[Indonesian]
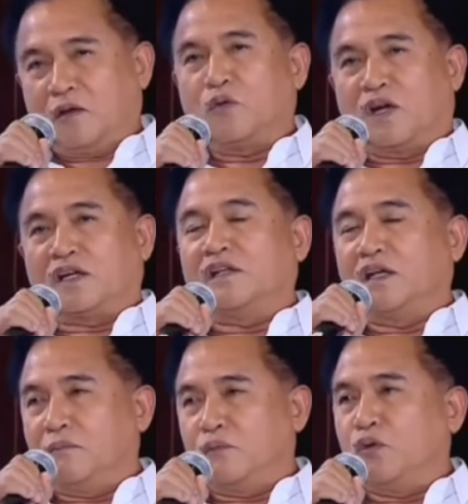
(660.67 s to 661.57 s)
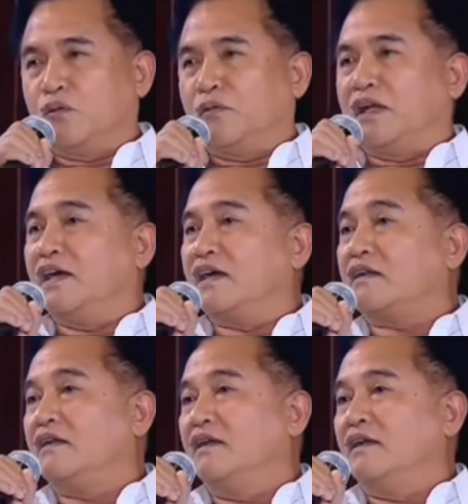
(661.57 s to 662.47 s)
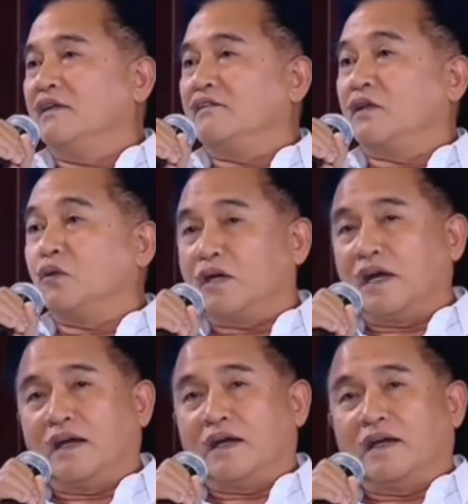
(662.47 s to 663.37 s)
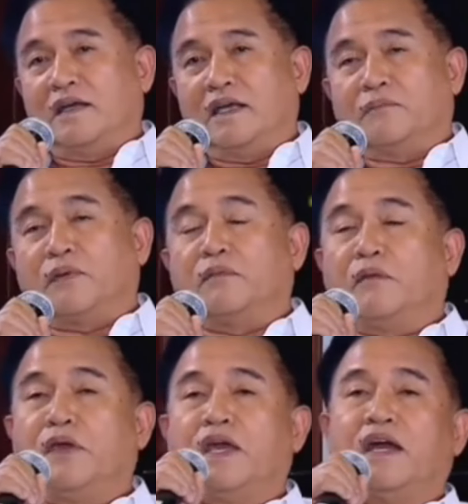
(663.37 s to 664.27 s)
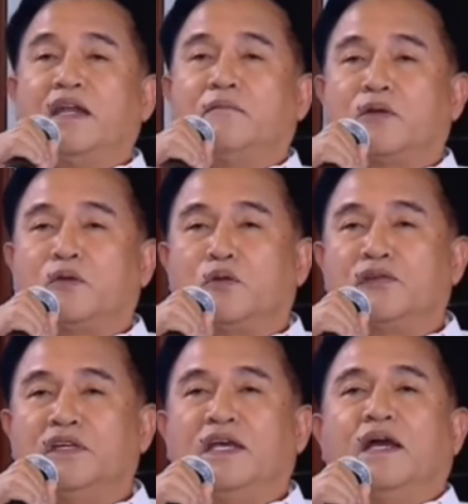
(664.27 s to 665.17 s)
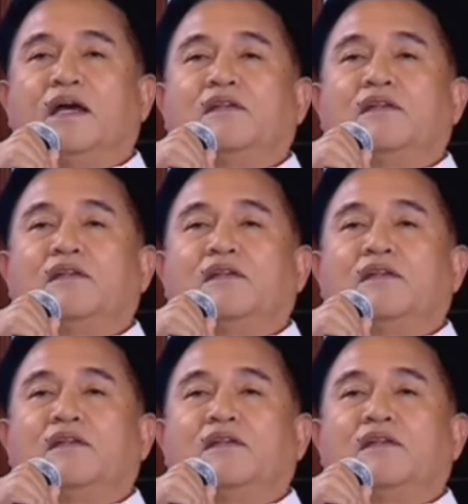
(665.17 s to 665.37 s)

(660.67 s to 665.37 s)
keluarnya 30 miliar satu orang. Ya PBB nggak dapat kursi, ya nggak